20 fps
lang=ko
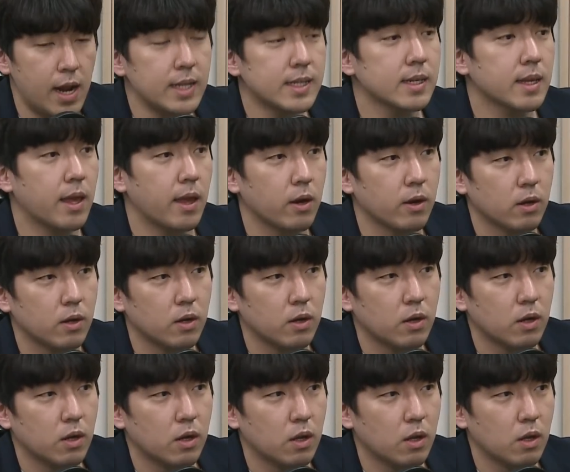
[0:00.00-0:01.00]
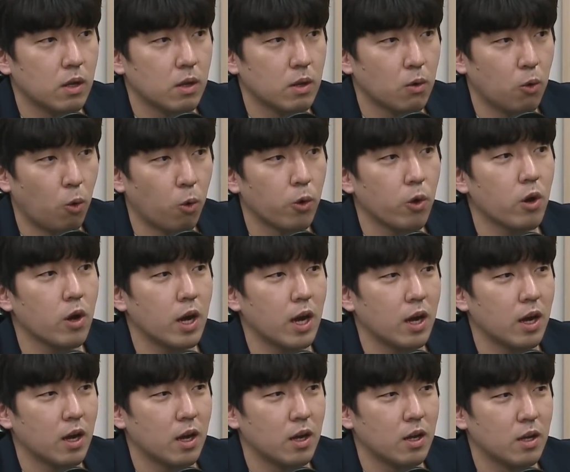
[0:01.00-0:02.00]
헬스케어, 음.
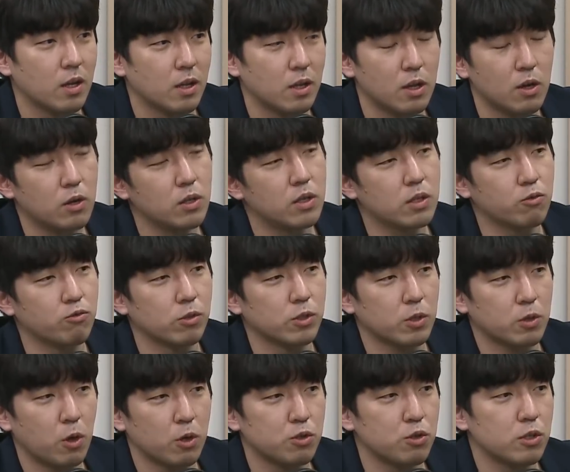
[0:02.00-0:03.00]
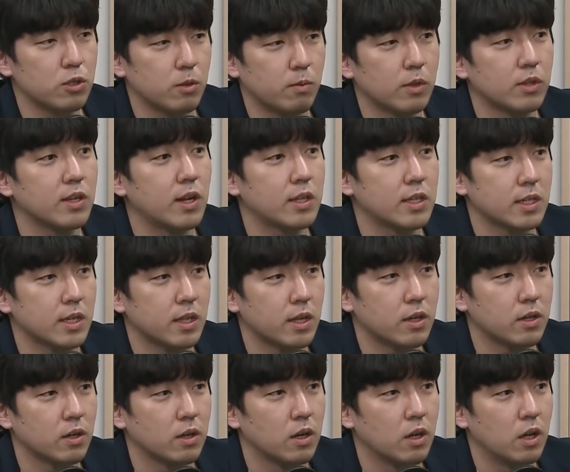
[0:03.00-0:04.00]
고령화 음. 이거는 거슬 수 없는
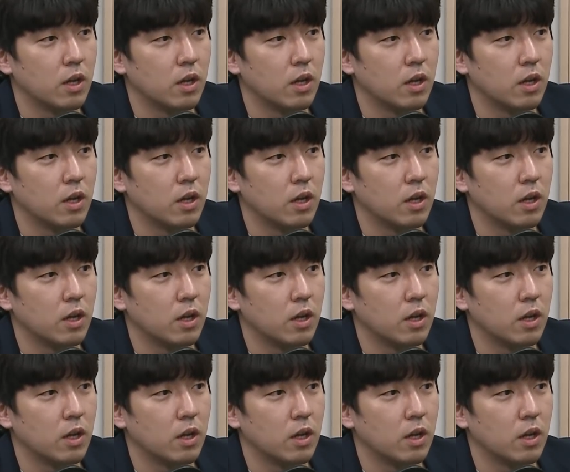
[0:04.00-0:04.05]
트렌드잖아요.